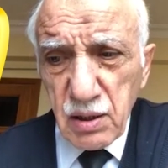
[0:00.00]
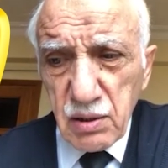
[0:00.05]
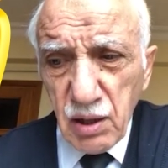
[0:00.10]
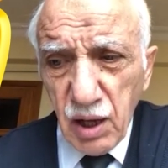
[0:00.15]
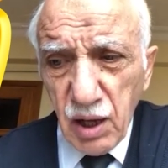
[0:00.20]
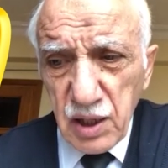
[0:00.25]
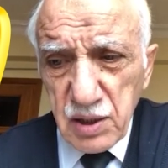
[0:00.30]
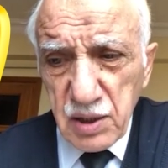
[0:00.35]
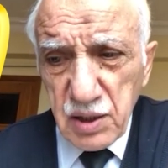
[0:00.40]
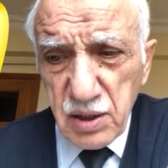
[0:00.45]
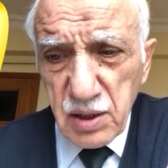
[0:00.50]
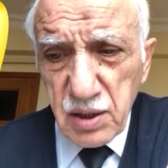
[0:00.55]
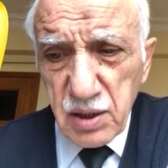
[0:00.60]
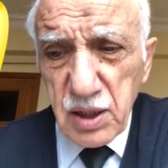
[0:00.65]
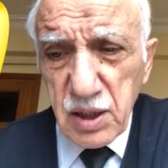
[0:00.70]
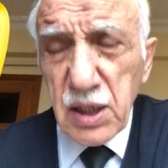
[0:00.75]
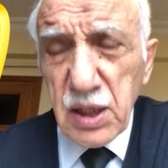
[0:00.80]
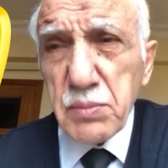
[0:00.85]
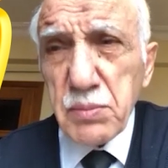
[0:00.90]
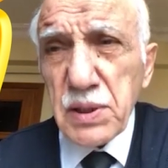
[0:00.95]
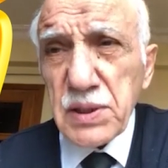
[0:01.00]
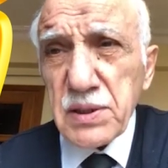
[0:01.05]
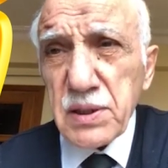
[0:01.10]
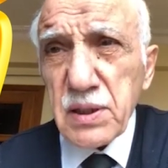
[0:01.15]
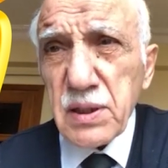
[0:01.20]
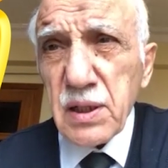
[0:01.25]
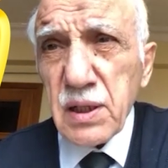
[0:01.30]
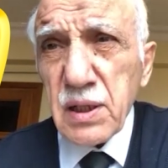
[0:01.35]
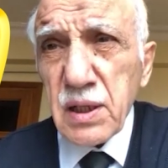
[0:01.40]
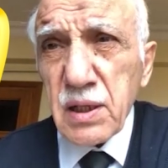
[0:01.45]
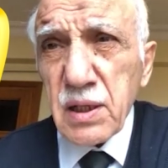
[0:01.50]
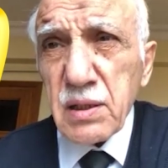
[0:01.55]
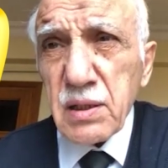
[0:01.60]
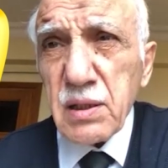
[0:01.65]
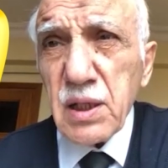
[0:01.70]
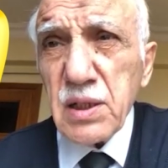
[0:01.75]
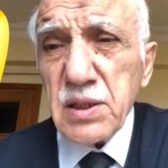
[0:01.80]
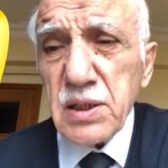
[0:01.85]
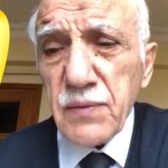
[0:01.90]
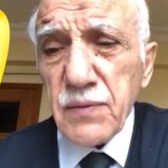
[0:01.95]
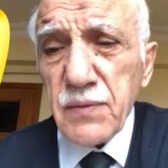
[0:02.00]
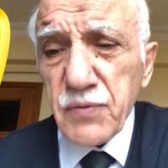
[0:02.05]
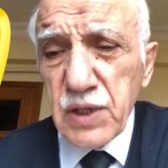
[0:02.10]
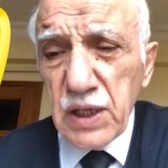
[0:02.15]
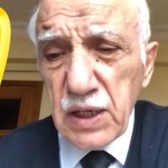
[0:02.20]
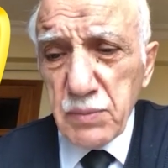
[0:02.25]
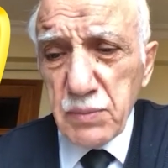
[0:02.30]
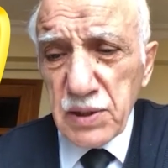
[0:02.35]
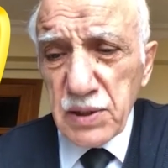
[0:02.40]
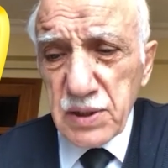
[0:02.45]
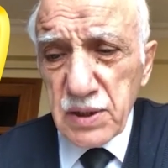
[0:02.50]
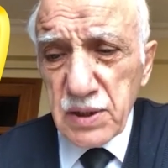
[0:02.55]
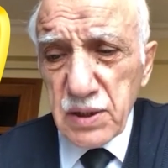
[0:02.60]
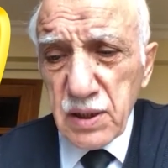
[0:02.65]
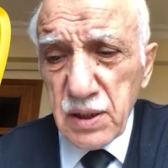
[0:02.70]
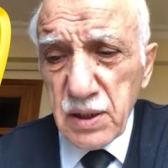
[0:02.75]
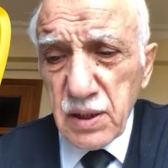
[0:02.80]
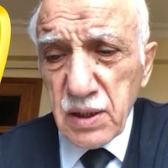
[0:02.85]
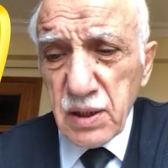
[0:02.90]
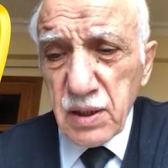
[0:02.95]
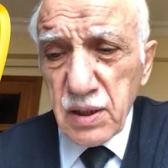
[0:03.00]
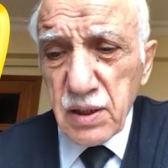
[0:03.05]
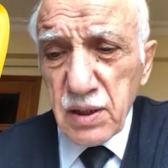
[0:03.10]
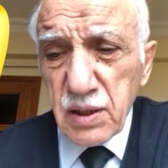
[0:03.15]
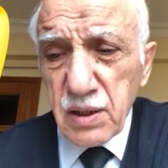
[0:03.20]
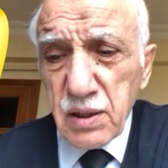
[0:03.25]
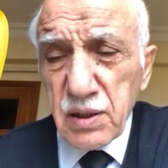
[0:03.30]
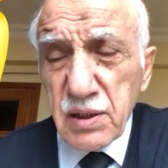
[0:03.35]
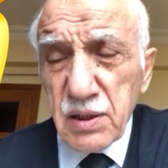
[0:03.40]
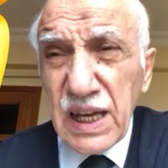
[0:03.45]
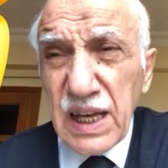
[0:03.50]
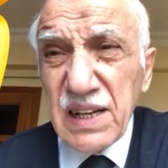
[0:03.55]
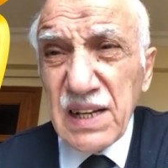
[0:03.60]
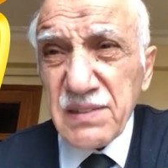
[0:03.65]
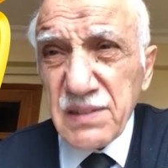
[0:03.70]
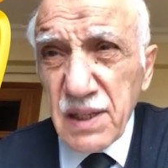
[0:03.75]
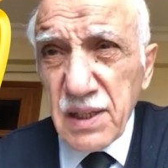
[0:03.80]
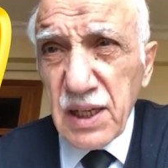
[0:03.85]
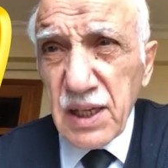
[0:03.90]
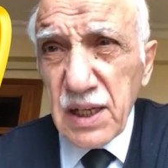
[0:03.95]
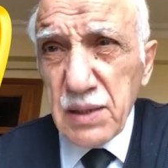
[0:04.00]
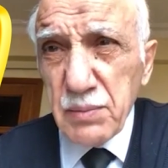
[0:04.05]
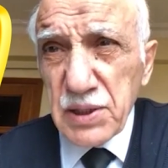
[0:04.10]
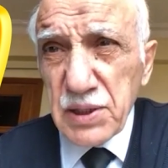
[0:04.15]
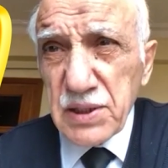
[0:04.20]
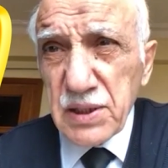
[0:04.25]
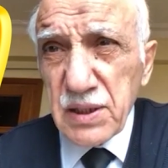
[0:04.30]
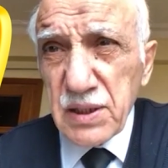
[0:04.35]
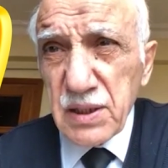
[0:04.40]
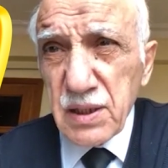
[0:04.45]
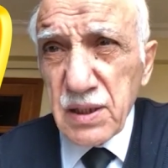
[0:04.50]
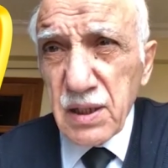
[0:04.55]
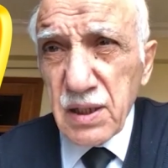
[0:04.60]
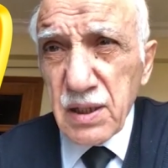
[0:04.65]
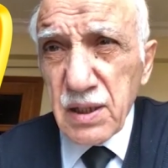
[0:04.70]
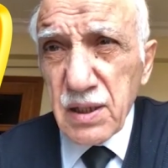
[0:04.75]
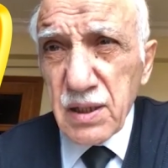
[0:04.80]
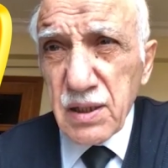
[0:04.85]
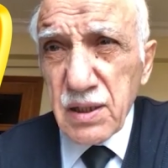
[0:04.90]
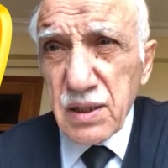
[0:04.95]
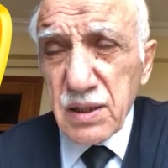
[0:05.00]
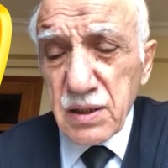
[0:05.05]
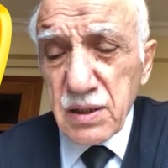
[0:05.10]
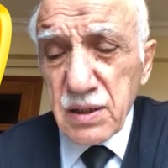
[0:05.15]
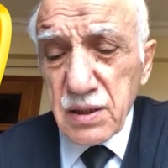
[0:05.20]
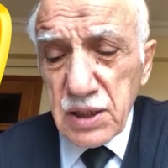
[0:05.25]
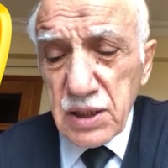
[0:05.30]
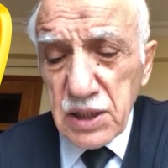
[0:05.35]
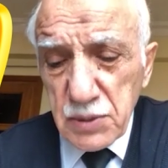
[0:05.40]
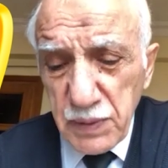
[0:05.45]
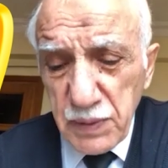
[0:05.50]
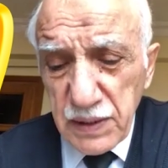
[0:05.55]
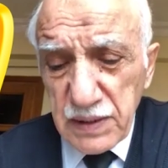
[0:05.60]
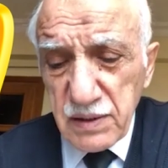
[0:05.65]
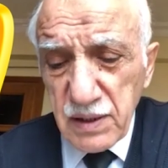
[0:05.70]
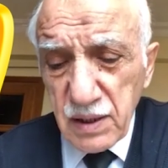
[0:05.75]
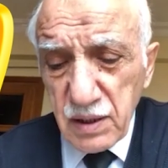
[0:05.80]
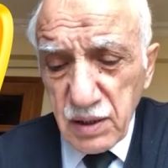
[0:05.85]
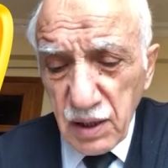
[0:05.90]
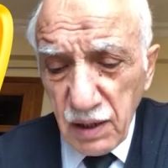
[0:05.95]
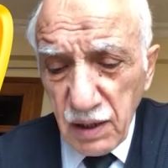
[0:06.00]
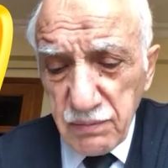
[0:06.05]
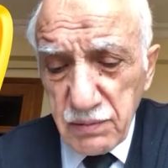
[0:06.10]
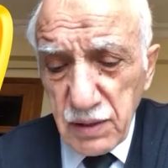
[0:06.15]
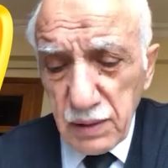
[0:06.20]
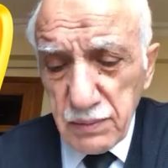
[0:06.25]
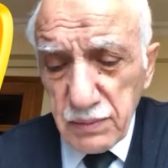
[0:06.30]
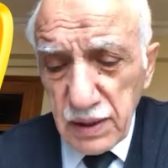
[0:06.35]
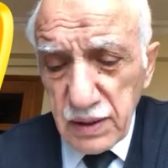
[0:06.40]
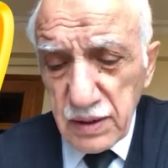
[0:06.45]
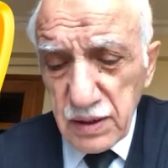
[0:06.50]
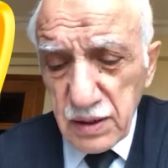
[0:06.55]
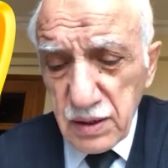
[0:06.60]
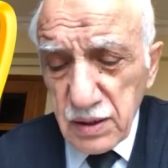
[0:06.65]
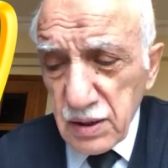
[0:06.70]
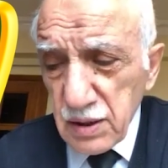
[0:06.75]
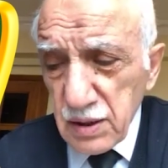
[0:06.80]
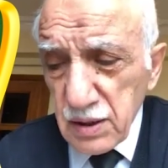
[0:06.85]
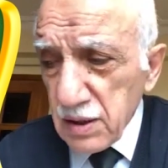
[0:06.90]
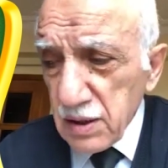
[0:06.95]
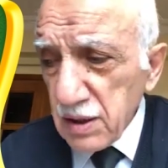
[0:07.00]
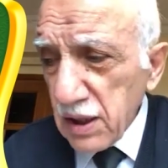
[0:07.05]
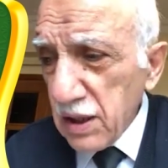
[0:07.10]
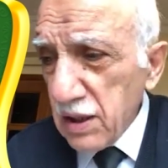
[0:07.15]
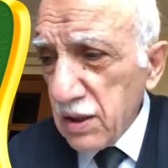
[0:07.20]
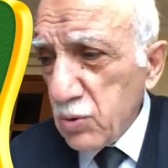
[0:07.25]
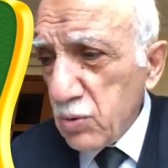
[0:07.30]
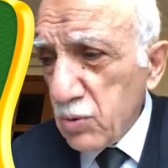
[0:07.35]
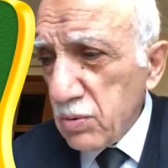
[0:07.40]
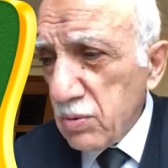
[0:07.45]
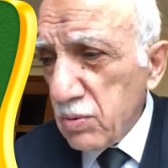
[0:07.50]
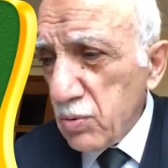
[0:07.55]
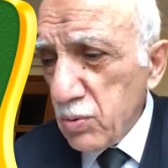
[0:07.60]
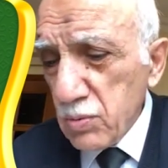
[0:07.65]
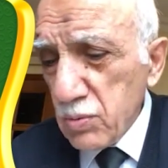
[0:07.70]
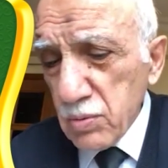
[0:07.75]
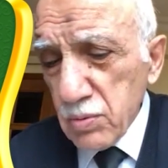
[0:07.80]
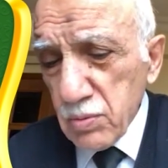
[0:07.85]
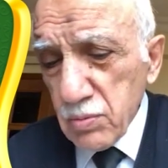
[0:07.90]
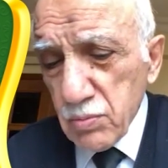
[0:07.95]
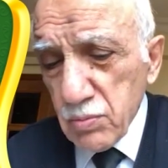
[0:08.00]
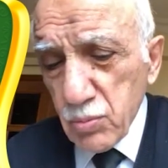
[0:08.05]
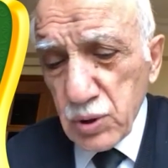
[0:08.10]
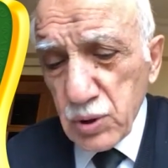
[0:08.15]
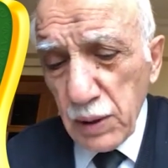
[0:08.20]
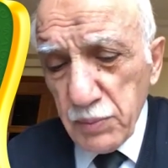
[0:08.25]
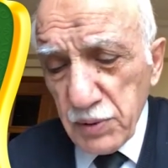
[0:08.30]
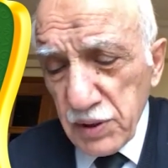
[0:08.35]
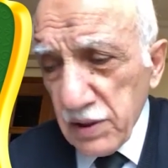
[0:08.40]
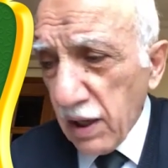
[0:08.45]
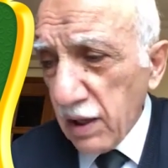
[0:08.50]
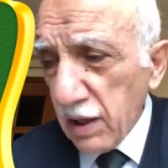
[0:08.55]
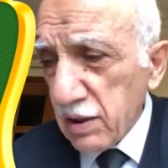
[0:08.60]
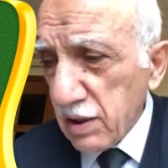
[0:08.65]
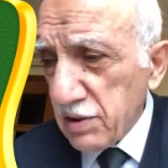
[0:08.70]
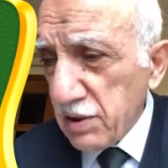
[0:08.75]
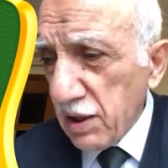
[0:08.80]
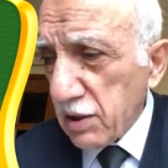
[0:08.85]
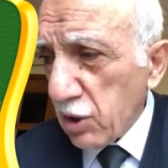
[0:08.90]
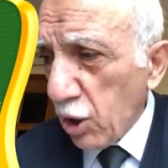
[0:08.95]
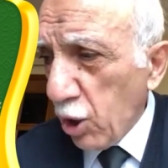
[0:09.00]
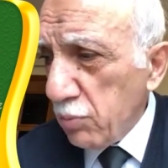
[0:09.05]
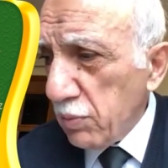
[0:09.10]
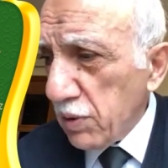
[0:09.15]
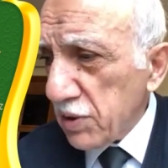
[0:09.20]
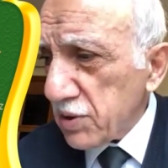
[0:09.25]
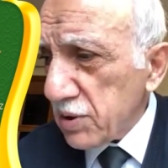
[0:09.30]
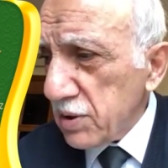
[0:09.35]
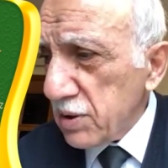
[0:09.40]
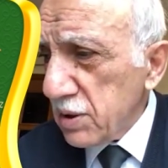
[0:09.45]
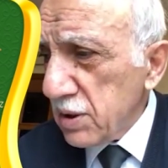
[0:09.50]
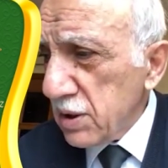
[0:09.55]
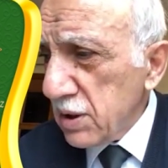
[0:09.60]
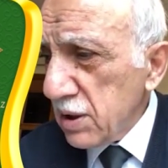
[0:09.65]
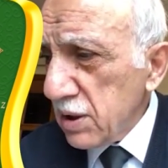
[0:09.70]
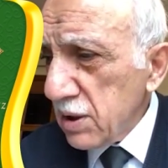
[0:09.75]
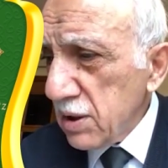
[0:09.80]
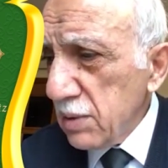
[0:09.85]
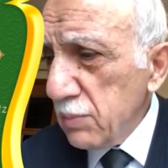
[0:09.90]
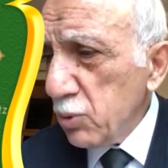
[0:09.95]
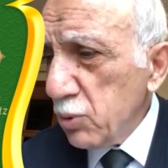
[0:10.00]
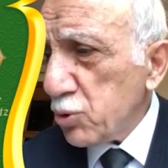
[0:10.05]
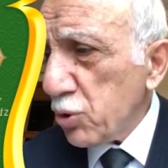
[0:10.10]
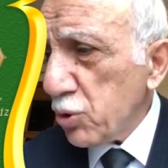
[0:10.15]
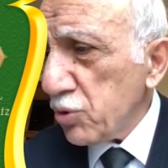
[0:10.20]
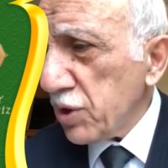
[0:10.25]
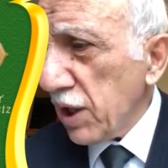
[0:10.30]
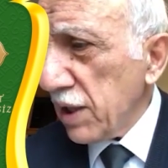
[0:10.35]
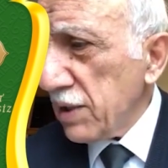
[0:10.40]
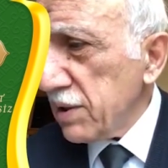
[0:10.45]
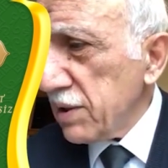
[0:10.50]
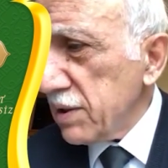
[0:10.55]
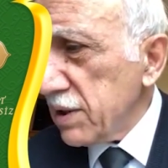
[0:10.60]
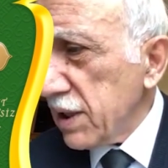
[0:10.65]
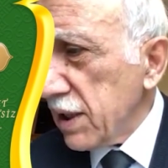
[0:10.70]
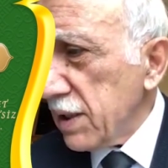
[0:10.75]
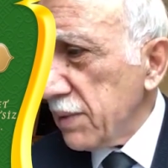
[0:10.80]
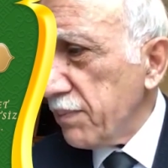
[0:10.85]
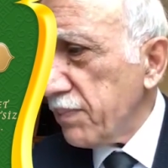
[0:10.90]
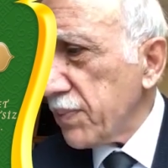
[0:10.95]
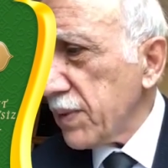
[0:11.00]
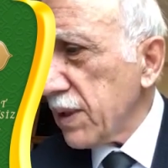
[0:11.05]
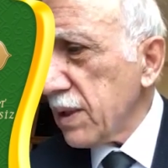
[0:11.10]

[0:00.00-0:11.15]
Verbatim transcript: tahkir kelimesi, tezif kelimesi, terzir kelimesinin hikmetlerin kavramlarını gelin burada bir tekrar, tekrar olmasın. 20 sözden dinleyelim.